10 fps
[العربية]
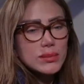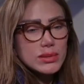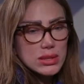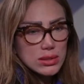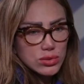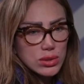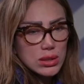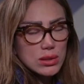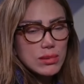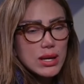بسال سؤال
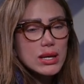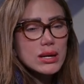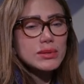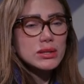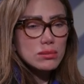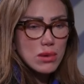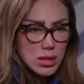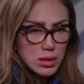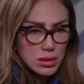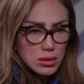لما هي رمت الميه
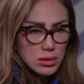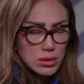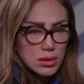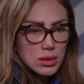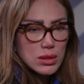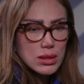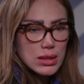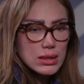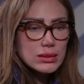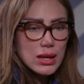مم.
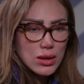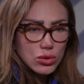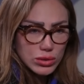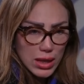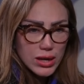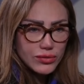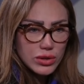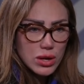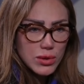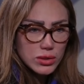انت كنت عارف انها
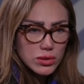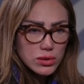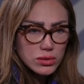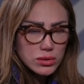ميه نار؟